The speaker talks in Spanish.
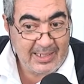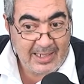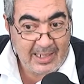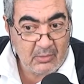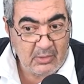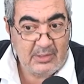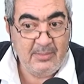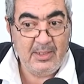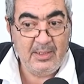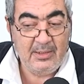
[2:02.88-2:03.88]
ha encarado el
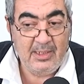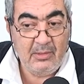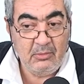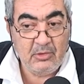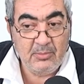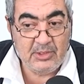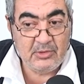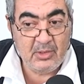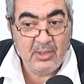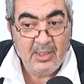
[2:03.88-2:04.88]
tema del adulto
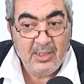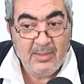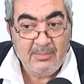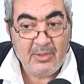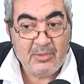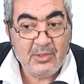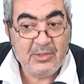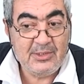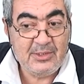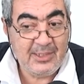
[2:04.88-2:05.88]
mayor, pero creo
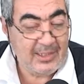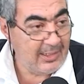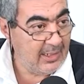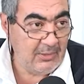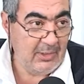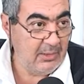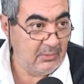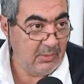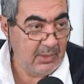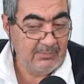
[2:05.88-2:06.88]
que se tiene que encarar con
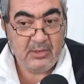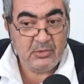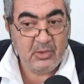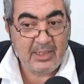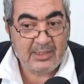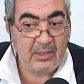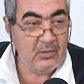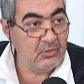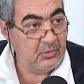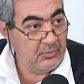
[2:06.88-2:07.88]
altura. Eh, yo acá
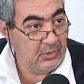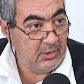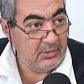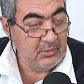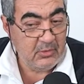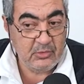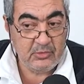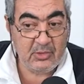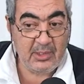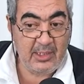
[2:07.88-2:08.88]
tengo dos opciones, o
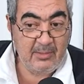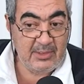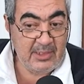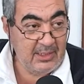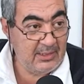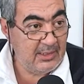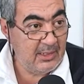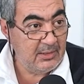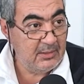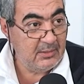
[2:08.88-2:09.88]
soy
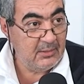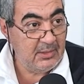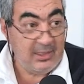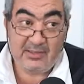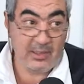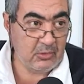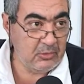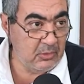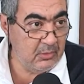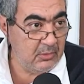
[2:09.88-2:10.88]
reglamentarista y
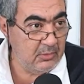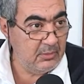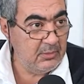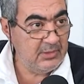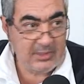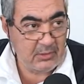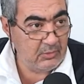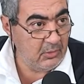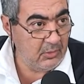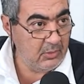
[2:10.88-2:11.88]
cierro todo,
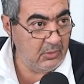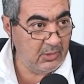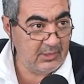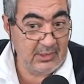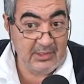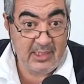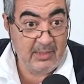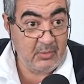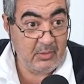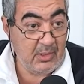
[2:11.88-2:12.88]
cierro todos los
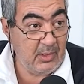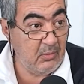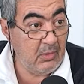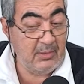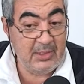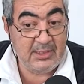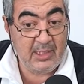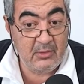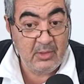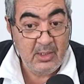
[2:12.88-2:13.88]
residenciales porque no hay ninguno
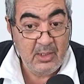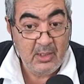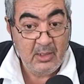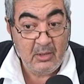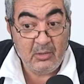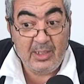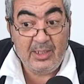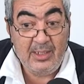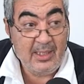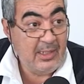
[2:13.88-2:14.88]
habilitado, lo que
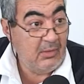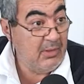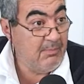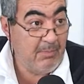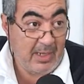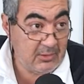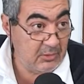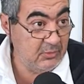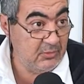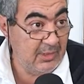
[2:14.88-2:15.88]
generaría un
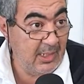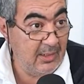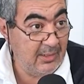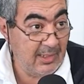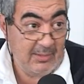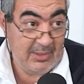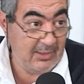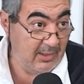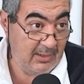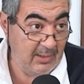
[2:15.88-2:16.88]
impacto social
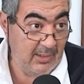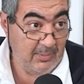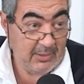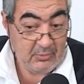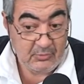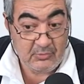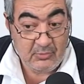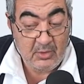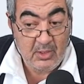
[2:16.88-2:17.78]
realmente espantoso.